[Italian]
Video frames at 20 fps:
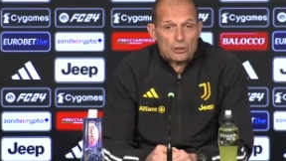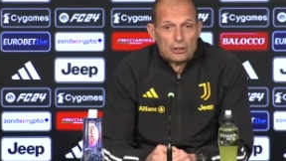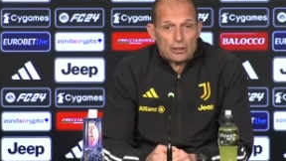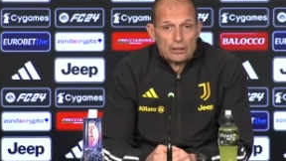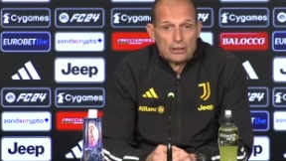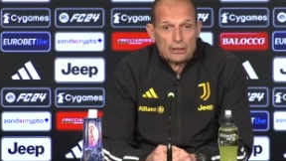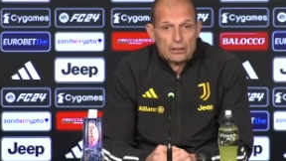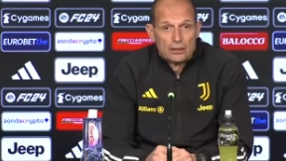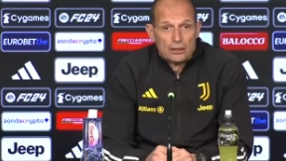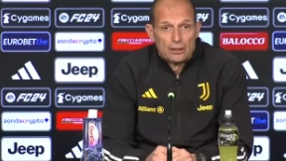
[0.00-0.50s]

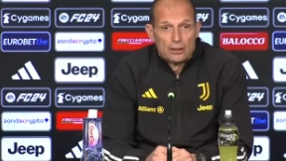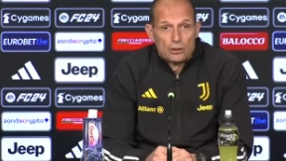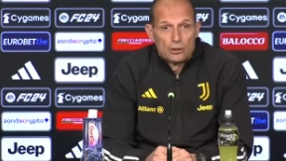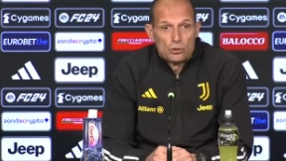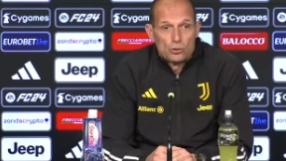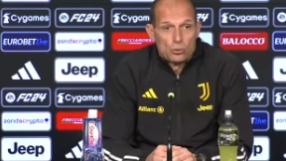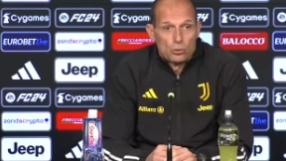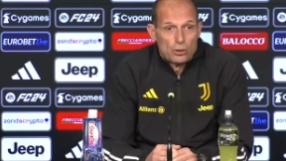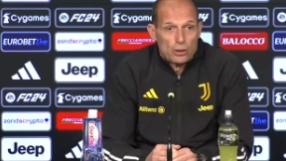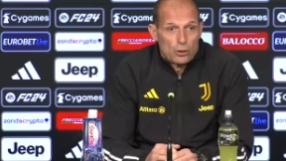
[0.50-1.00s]
eh,
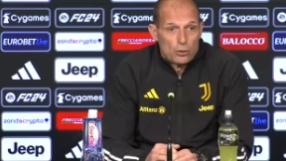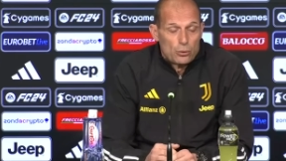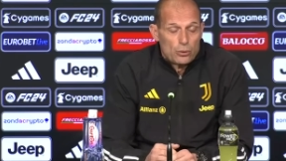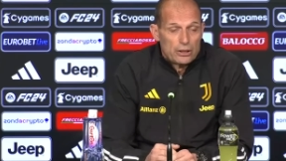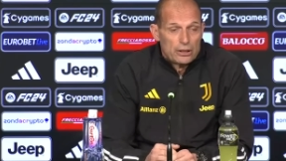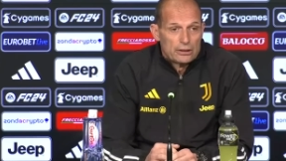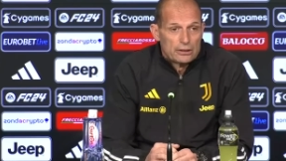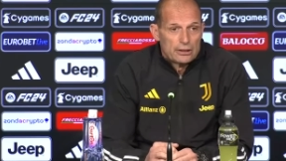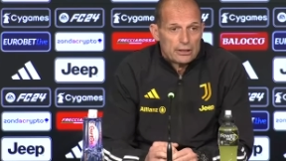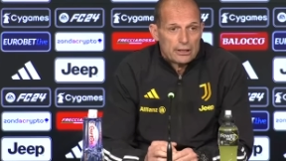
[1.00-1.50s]
sulle
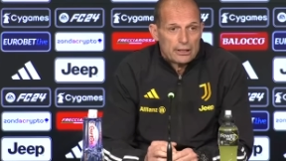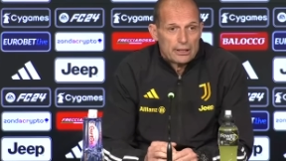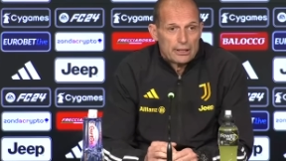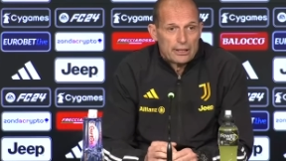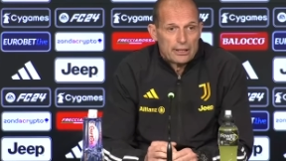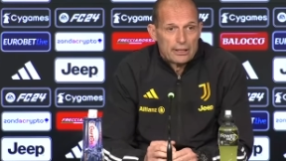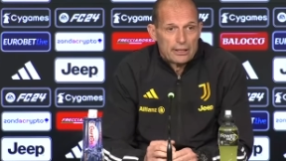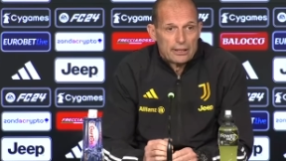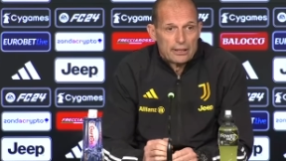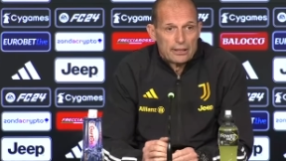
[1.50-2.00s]
quinte
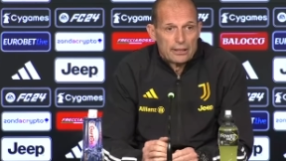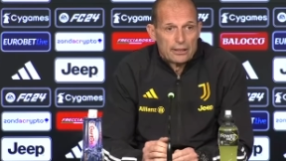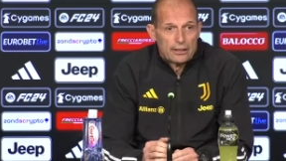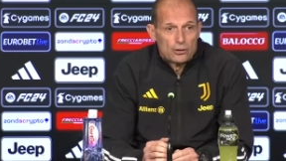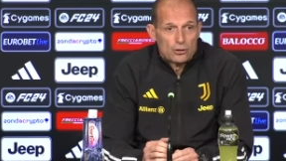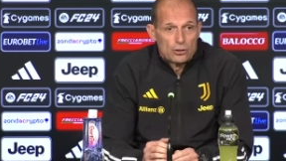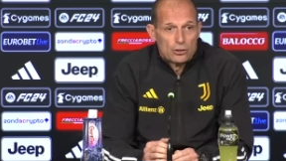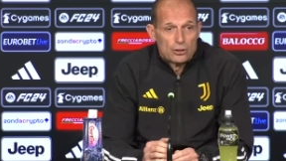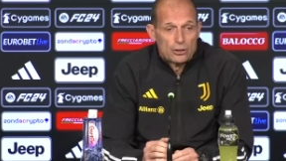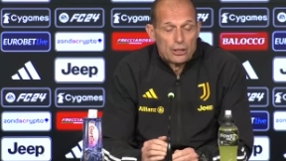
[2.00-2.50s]

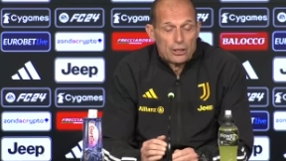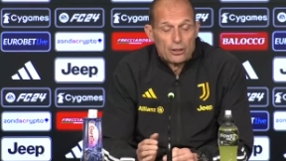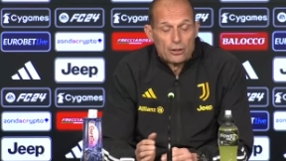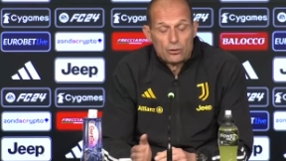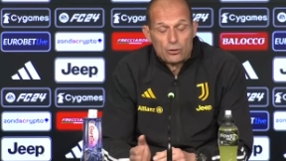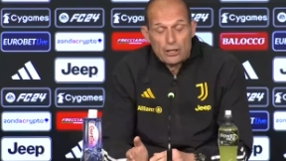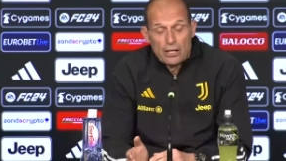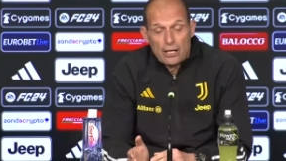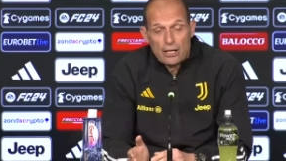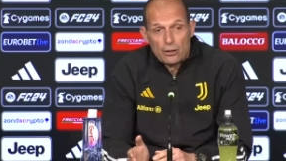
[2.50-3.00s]
e, e,
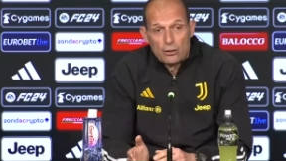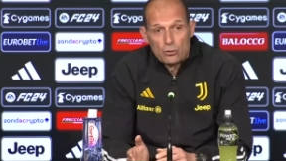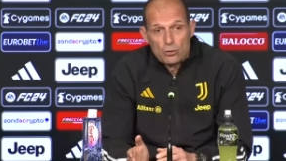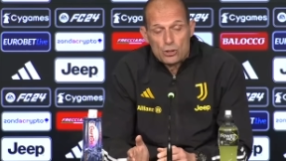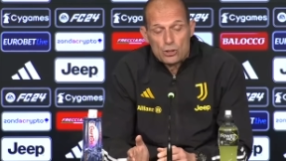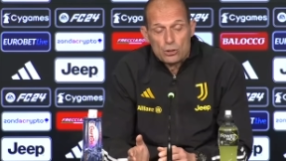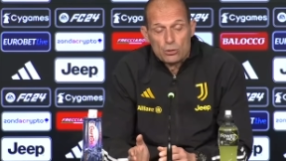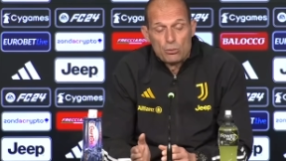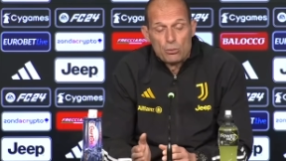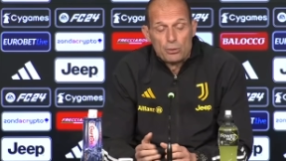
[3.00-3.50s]
ora in
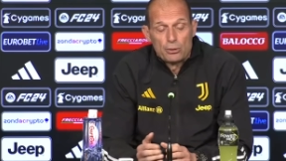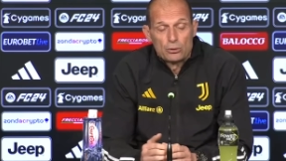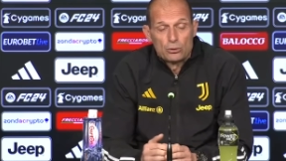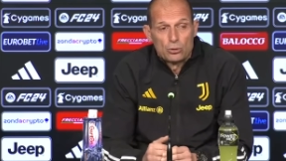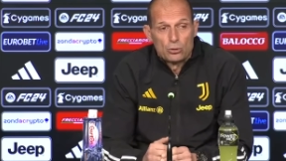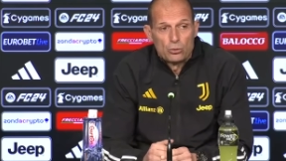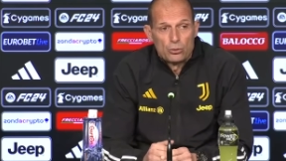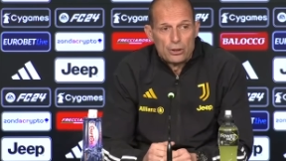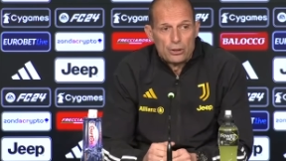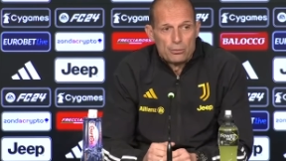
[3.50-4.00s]
questo
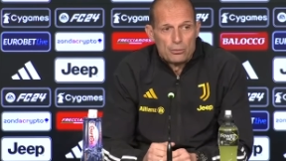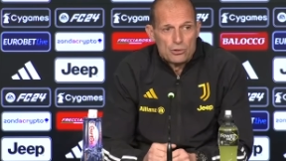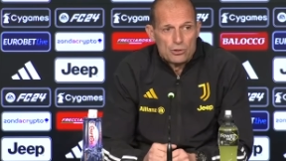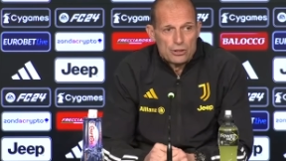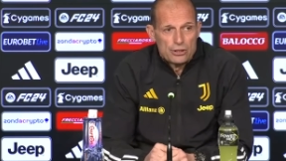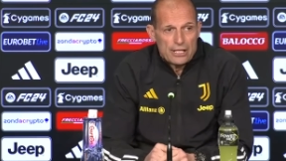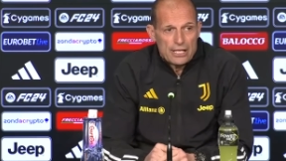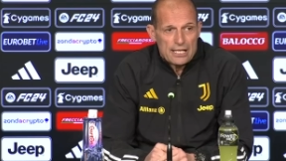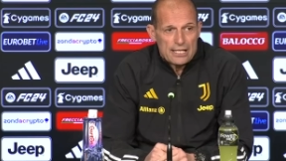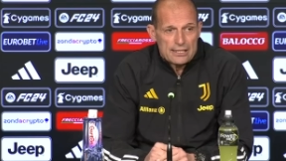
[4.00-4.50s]
momento qui
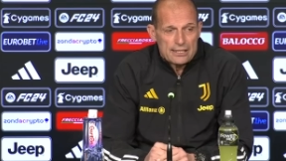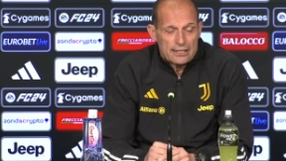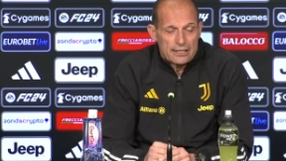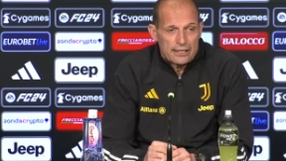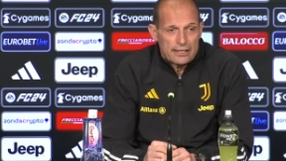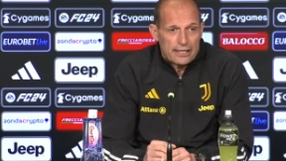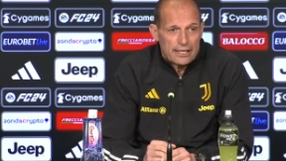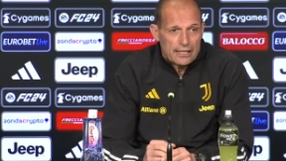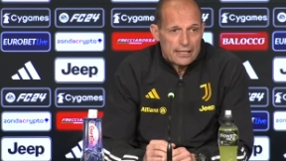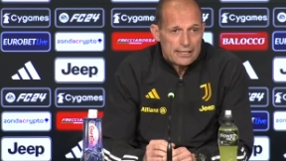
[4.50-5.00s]
bisogna
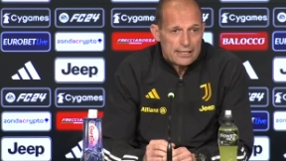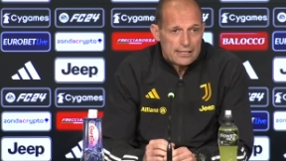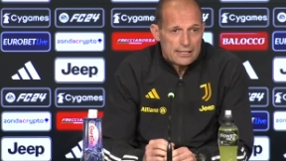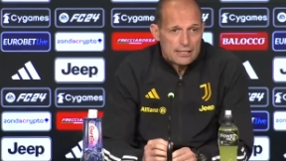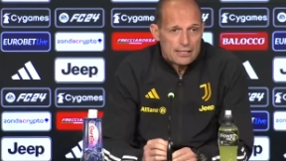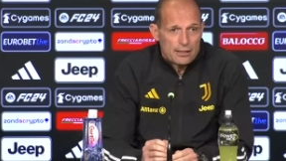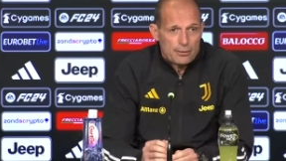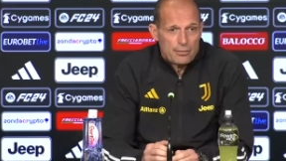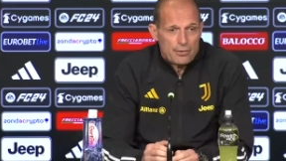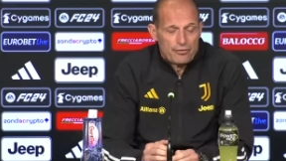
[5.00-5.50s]
essere
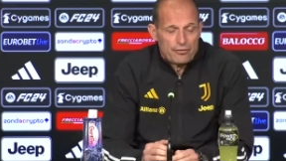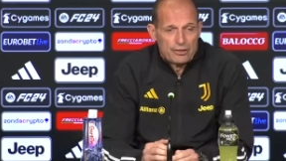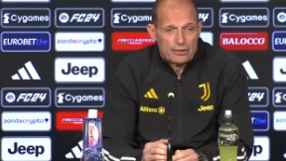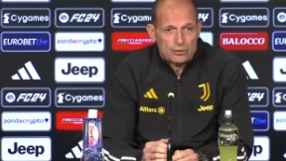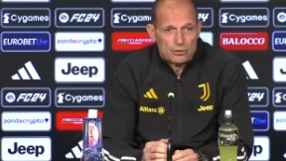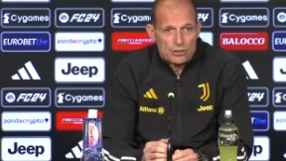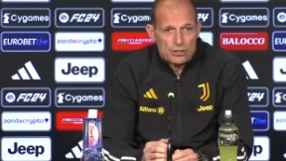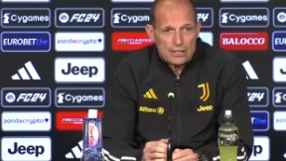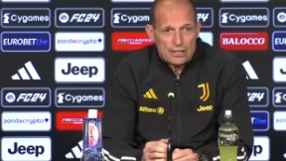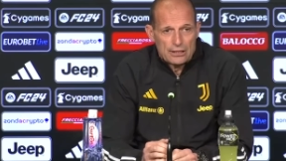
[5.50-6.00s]
realisti, abbiamo
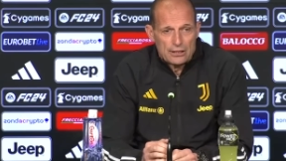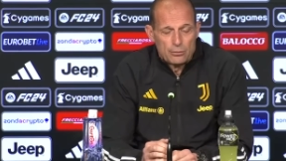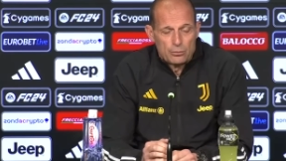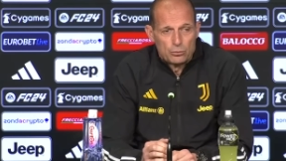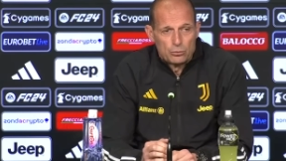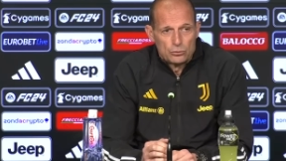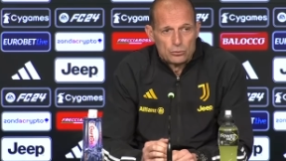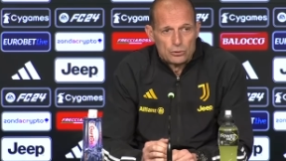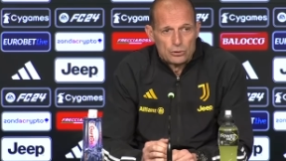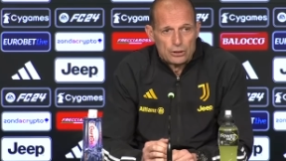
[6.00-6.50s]
fatto 7
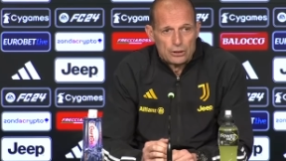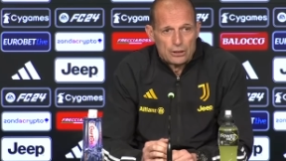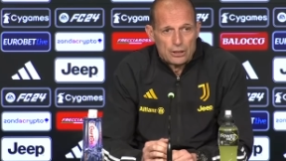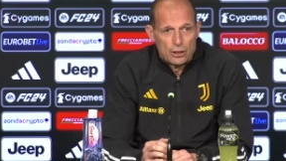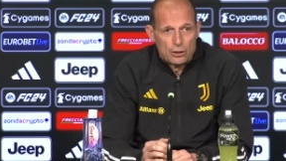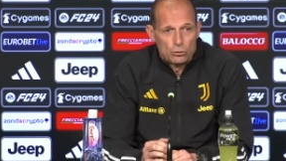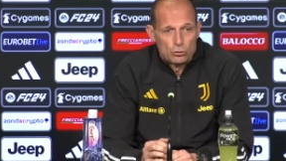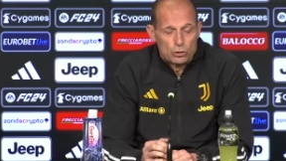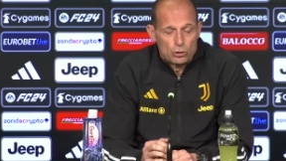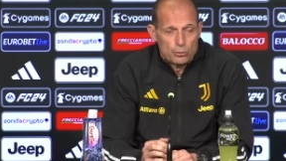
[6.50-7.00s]
punti
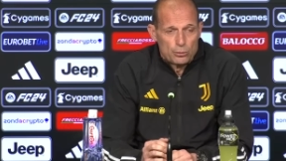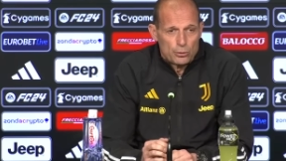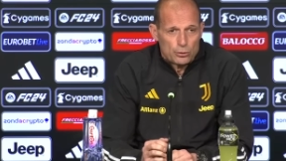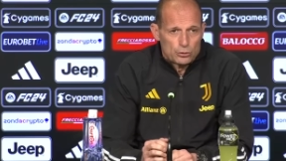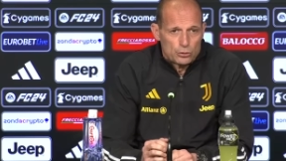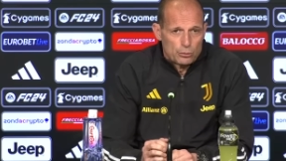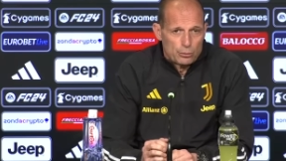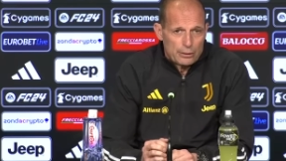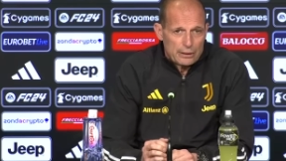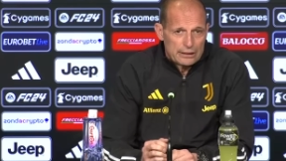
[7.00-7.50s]
nelle ultime
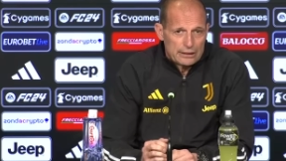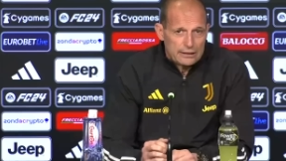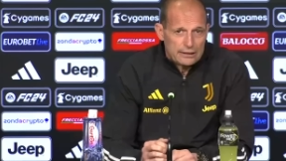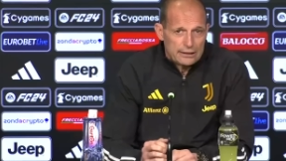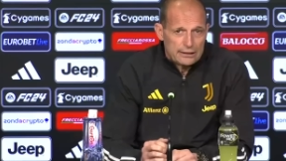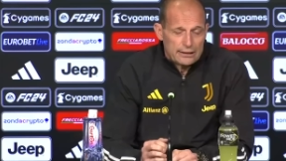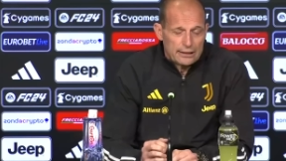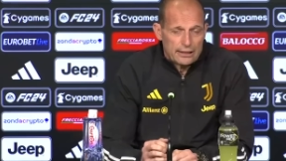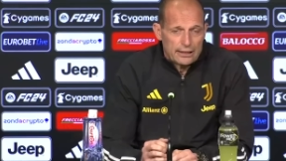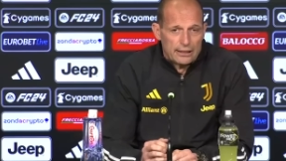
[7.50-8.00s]
8
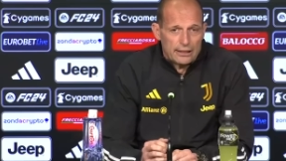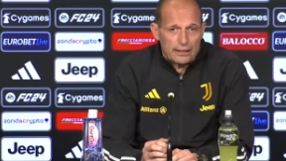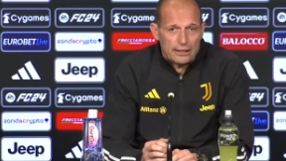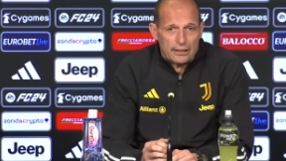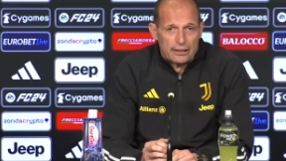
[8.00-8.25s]
partite,